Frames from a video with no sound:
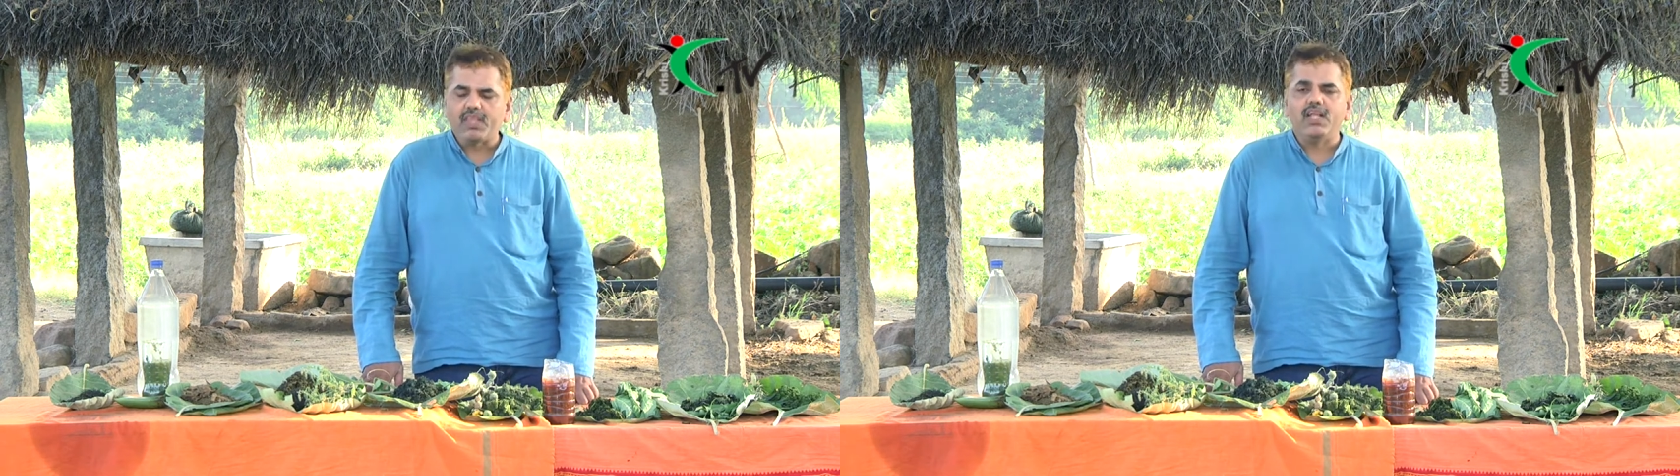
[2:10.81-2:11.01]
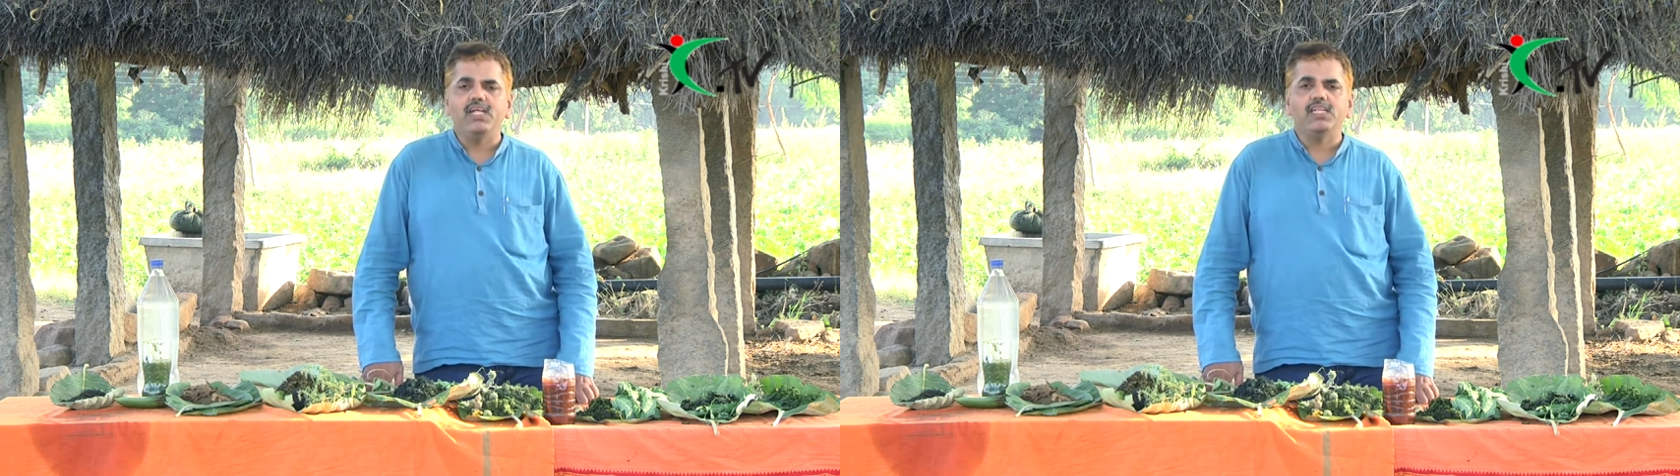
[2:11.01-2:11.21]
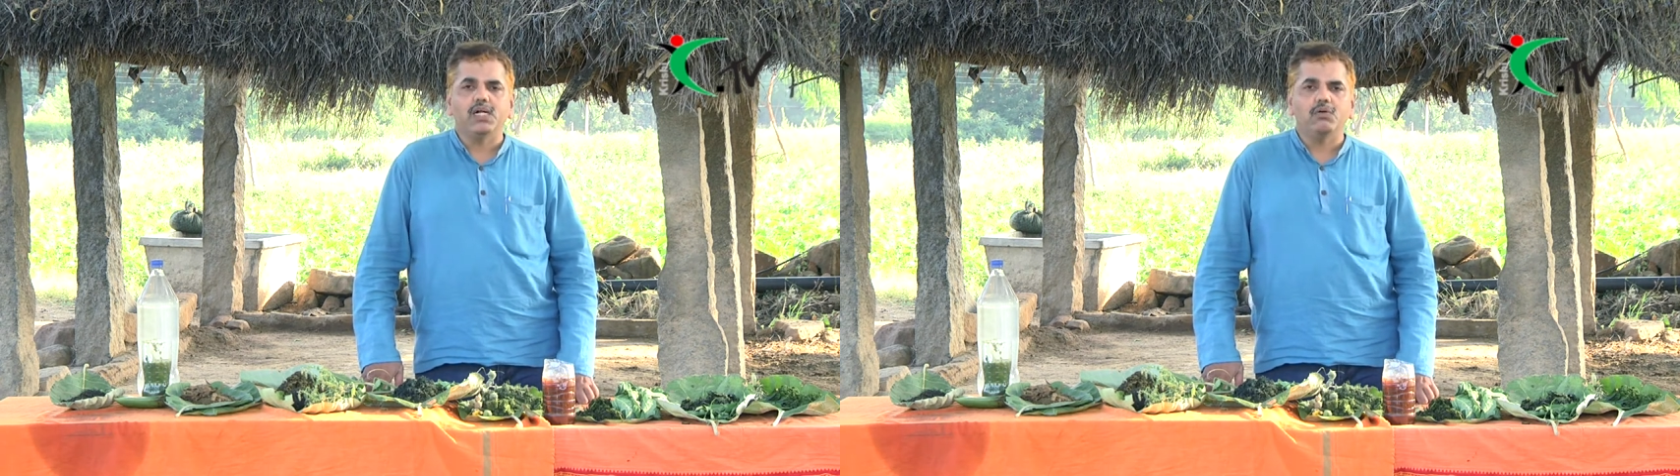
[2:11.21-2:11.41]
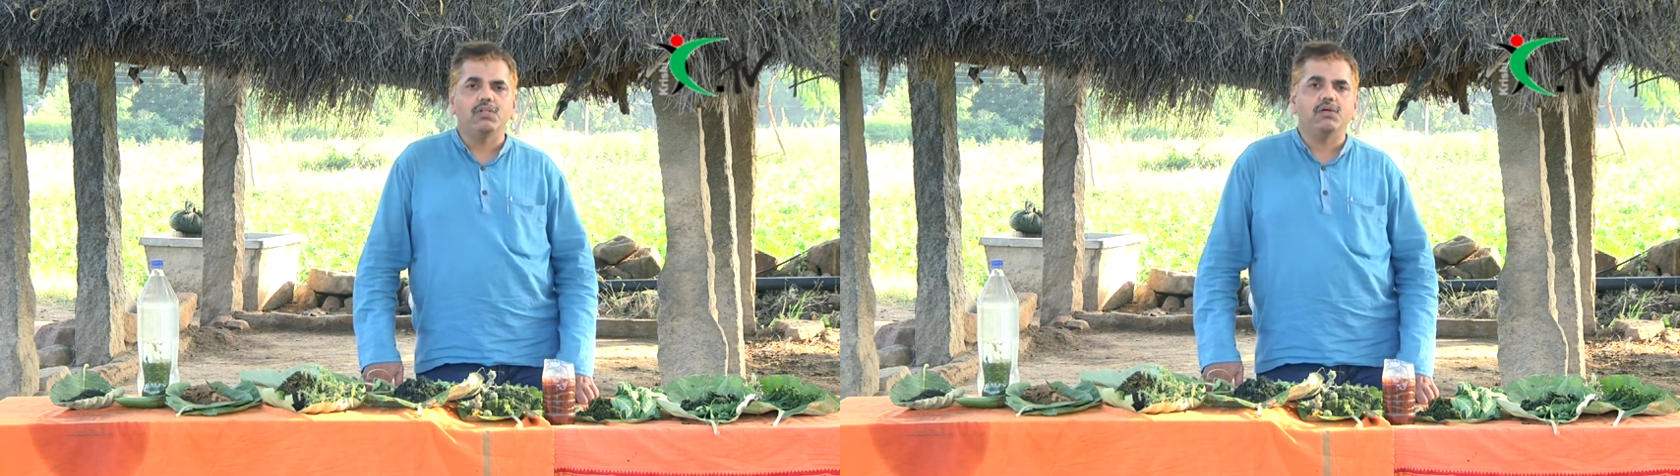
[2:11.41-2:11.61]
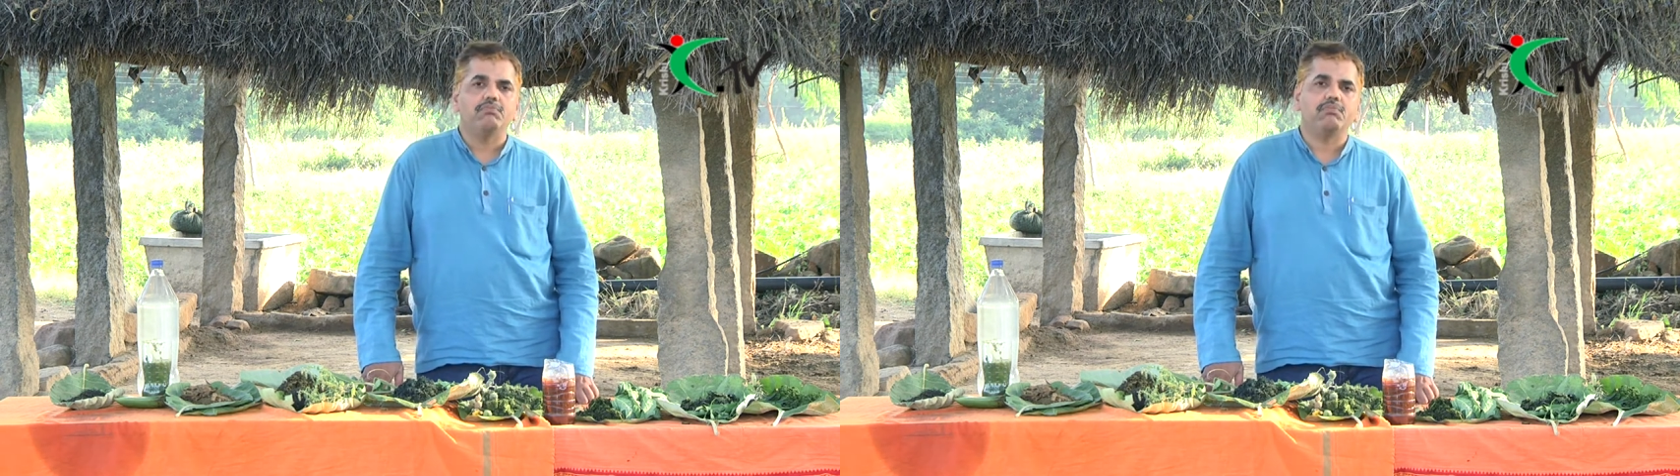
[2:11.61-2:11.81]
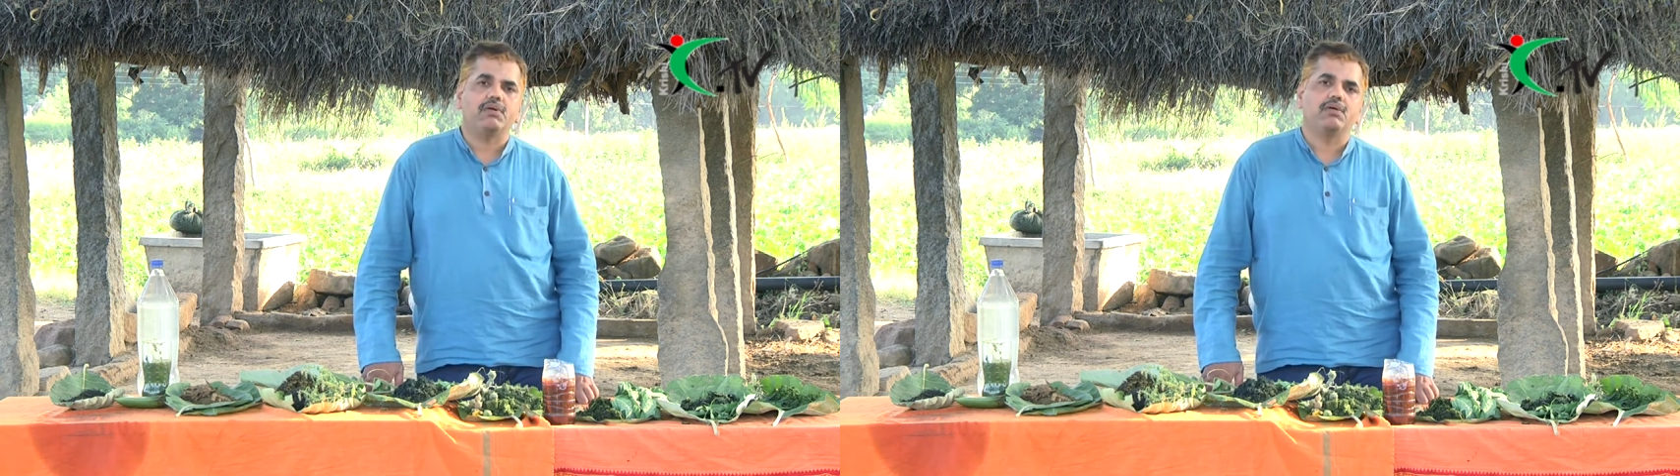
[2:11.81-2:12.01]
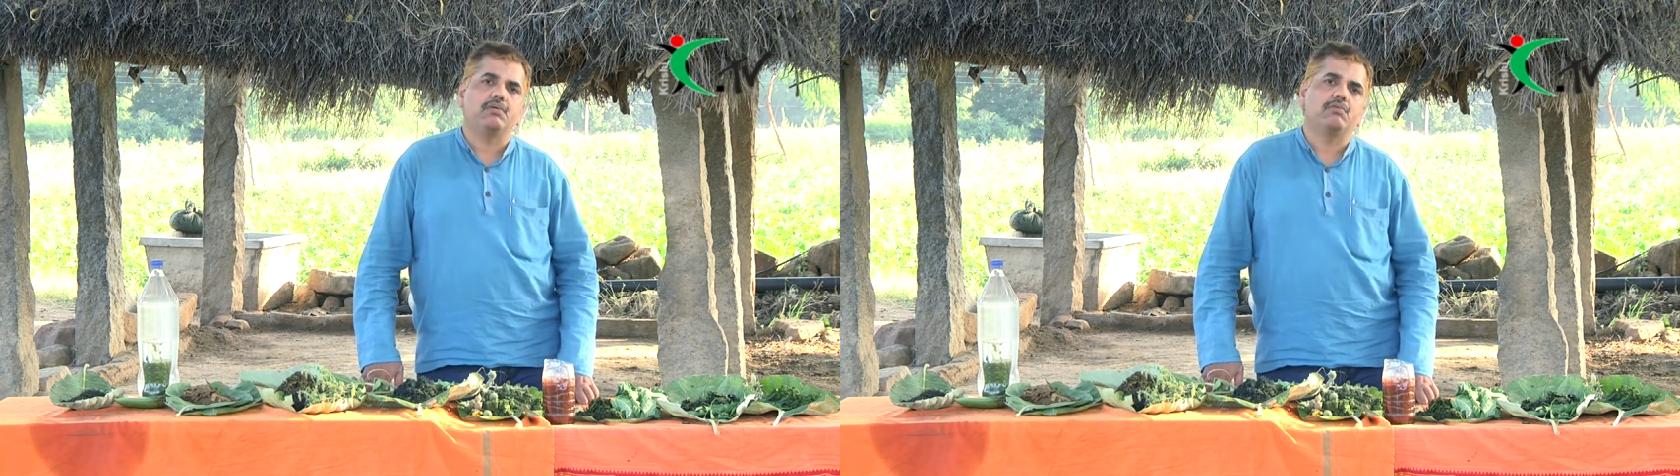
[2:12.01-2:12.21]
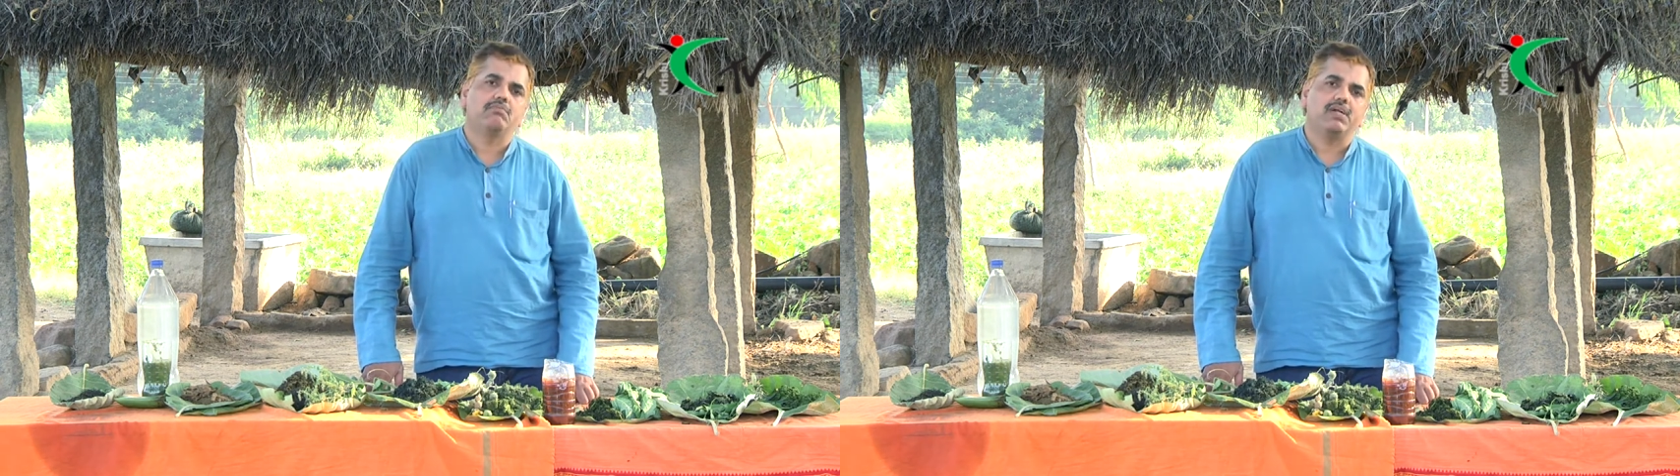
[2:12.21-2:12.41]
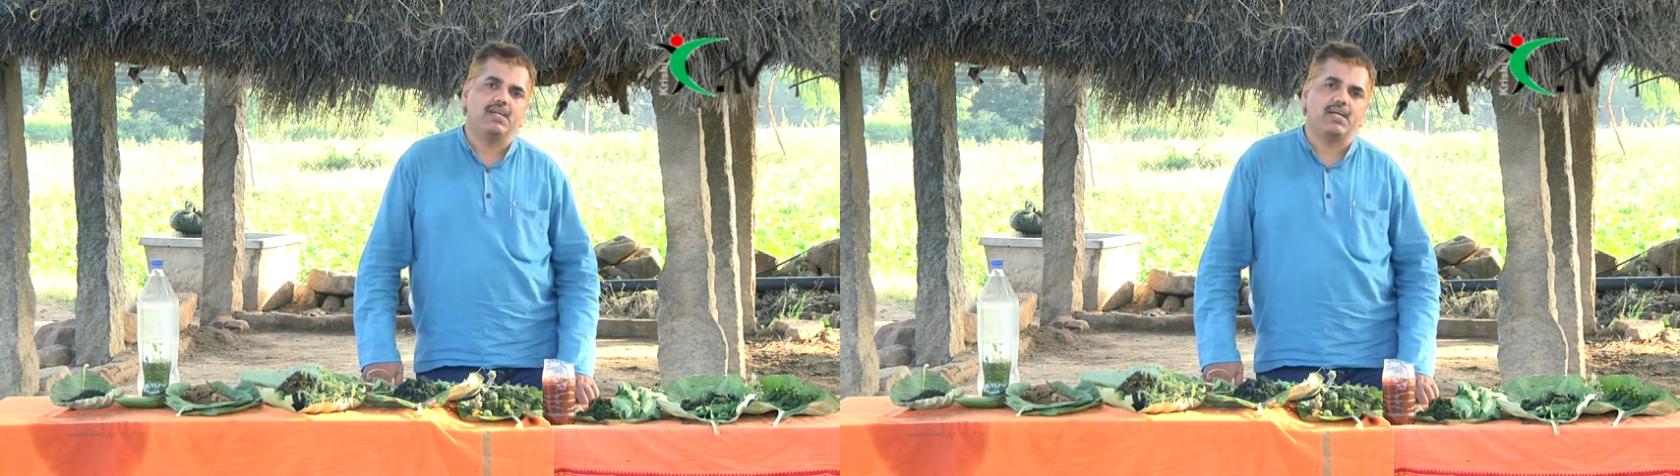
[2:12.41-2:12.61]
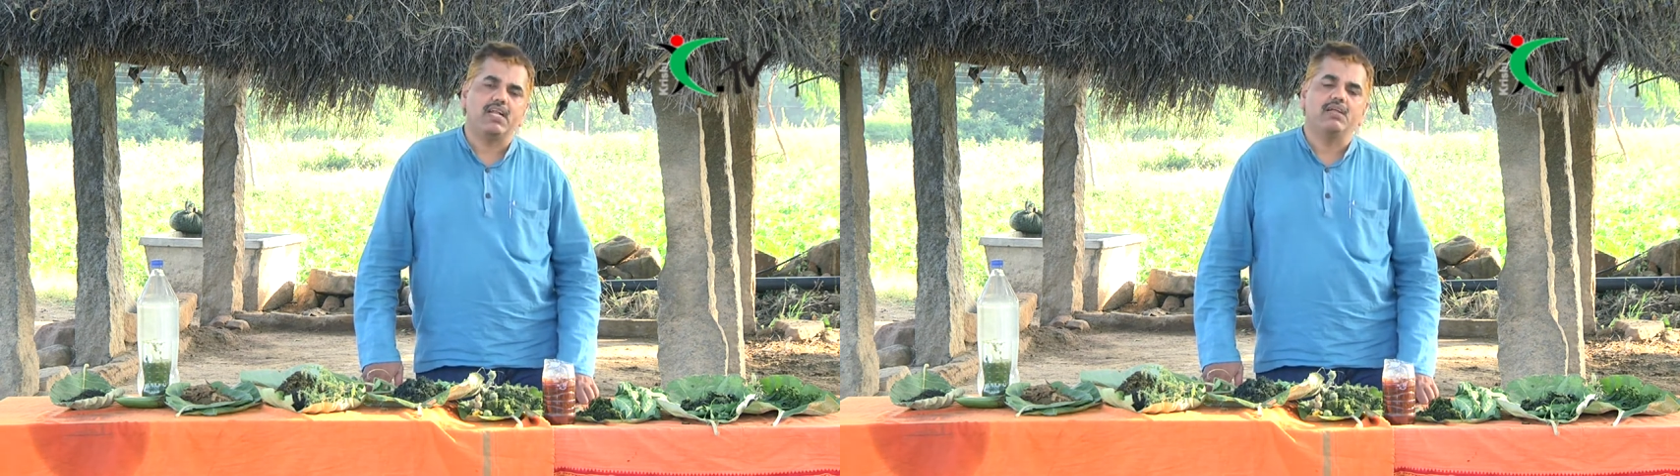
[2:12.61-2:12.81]
అదే తక్కువ
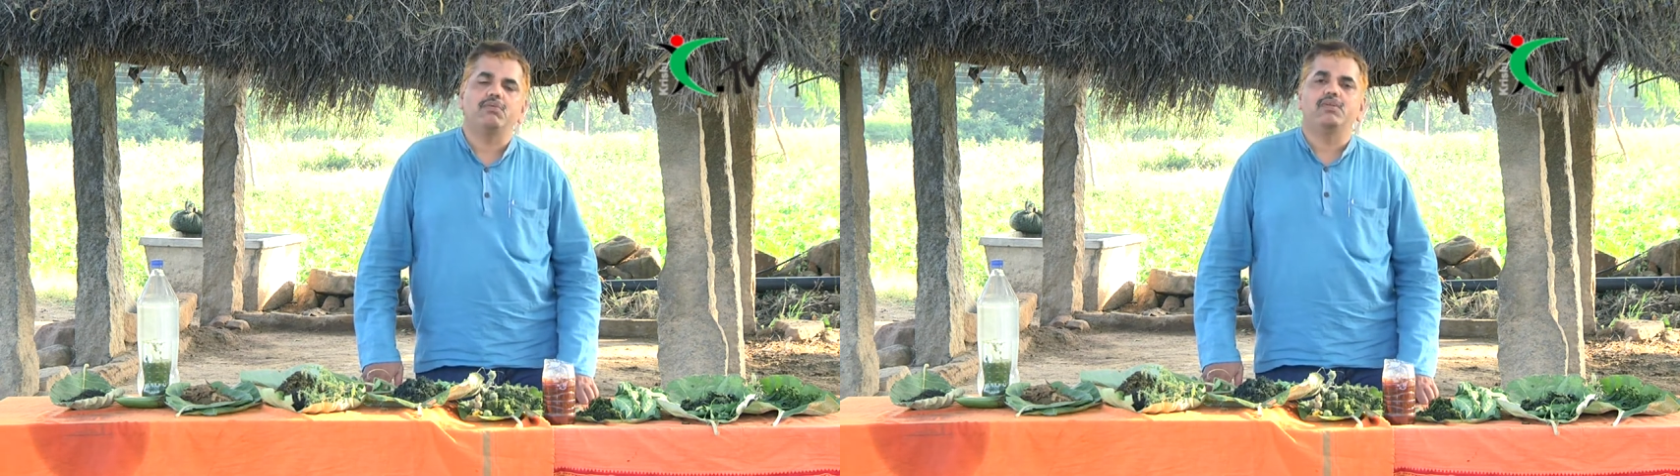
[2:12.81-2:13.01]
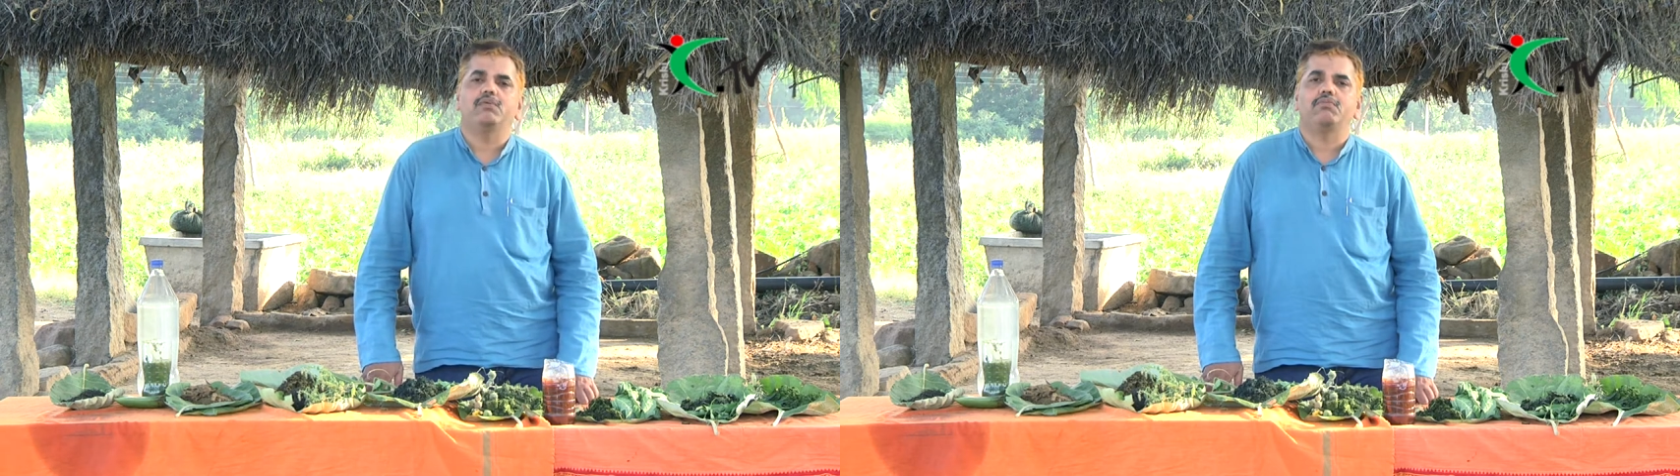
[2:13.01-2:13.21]
పంట కాలం ఉన్న